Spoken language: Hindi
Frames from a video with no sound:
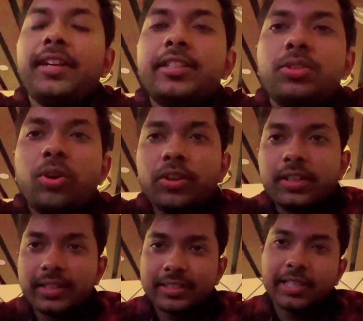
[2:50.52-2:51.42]
इस तो ऑर्डर
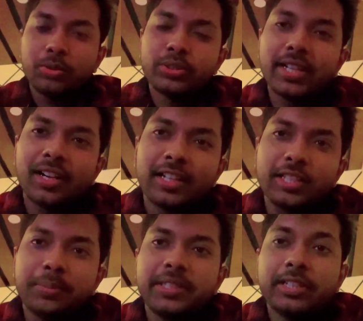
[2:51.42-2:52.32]
करते हैं कुछ यार
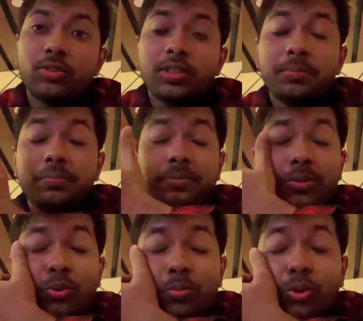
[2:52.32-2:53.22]
खाते पीते हैं क्योंकि
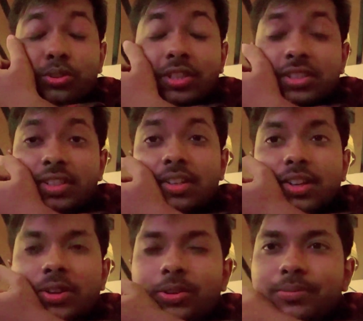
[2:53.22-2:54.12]
भूख बहुत कस के लगा
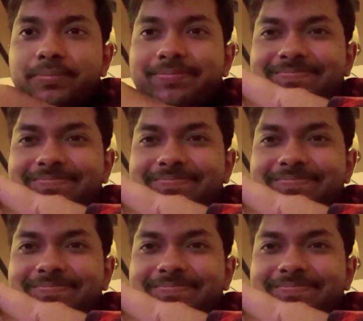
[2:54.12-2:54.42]
है और